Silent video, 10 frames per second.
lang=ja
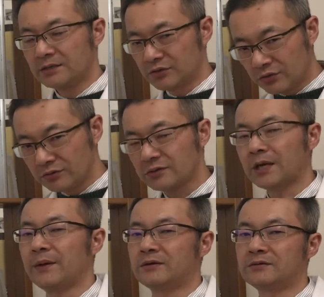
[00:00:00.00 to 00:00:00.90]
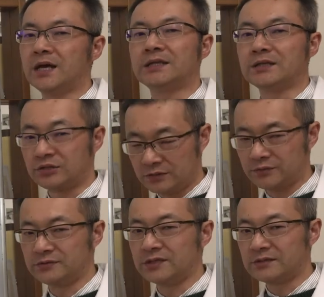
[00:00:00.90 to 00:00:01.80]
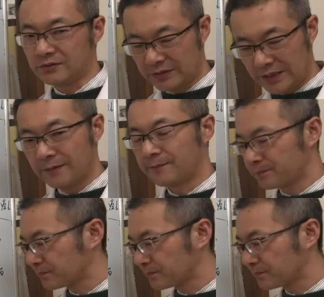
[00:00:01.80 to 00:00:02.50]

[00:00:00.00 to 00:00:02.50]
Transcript: ちょこっと食べるぐらいで十分ですよね